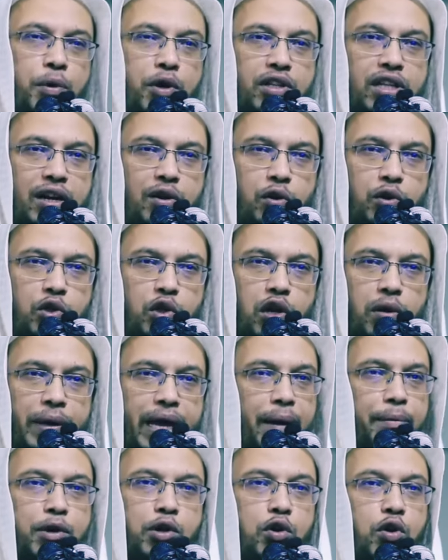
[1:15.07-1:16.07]
পর্দা করতে হবে
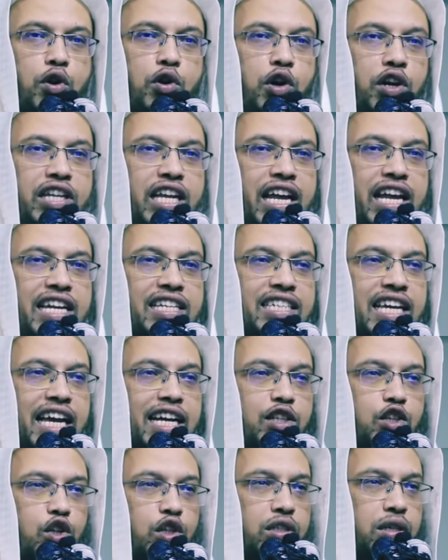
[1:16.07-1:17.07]
এমন কোনো কথা নাই যে
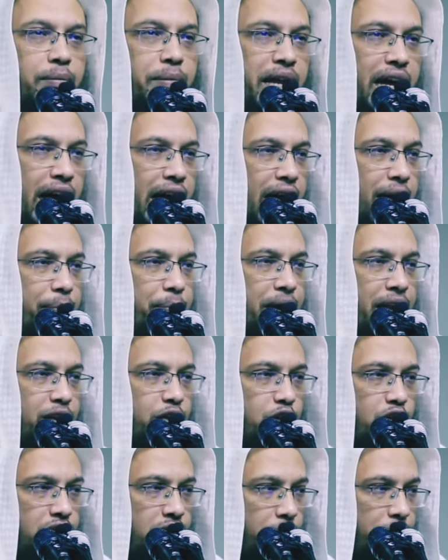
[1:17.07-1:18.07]
একজনের সামনে হাফ
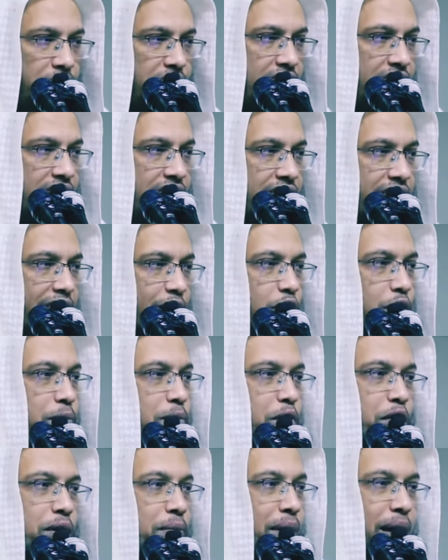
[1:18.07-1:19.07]
আরেকজনের সামনে শিখি এরকম
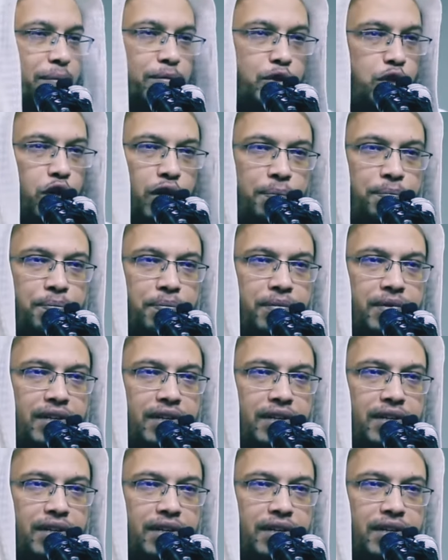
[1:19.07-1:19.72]
কোনো মাপজোপ